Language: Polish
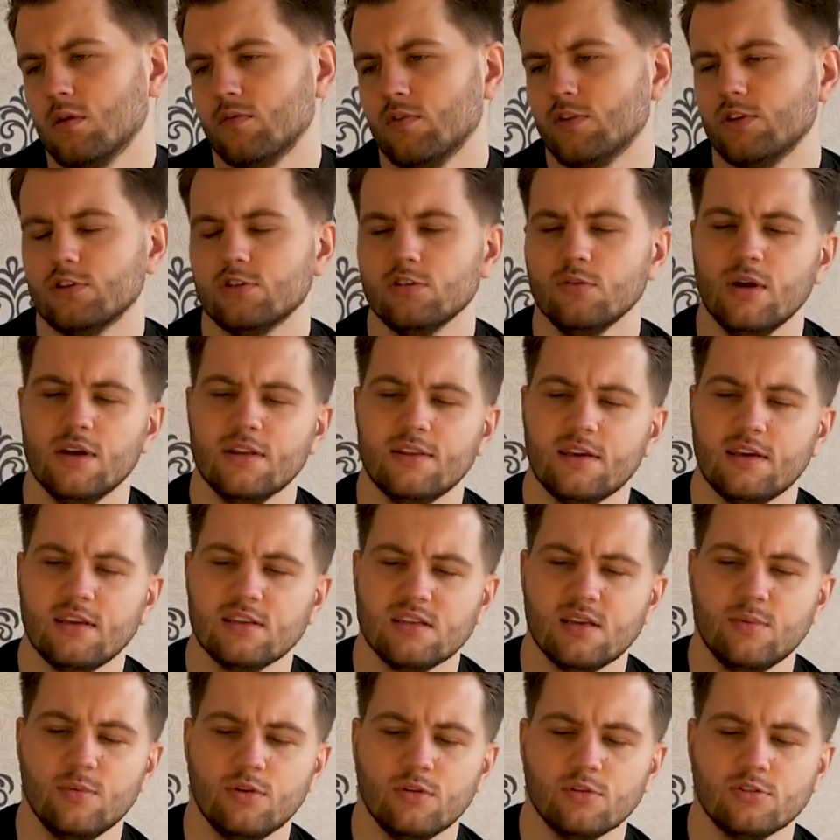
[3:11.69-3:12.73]
I to mają takie
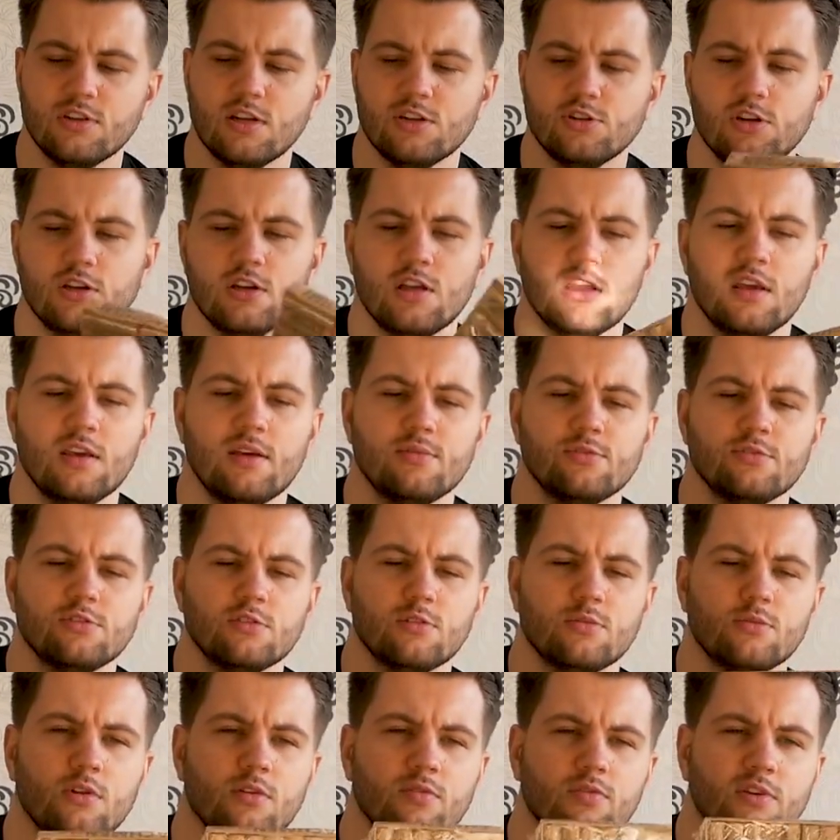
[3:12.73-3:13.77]
same oznaczenie. Nie wiem, czy
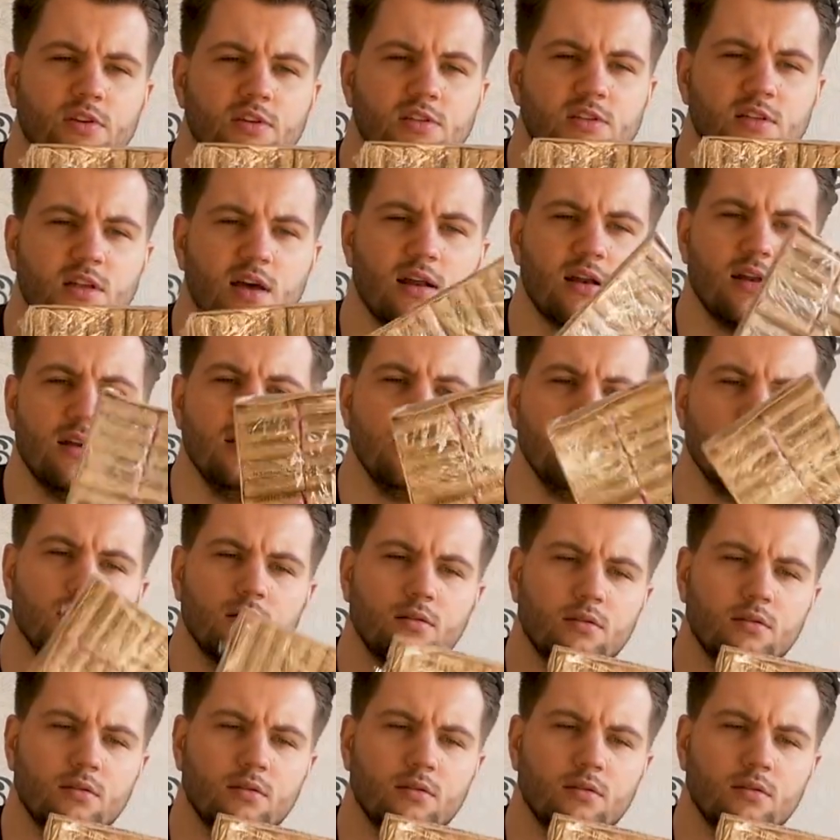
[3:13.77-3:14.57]
są nowe i stare.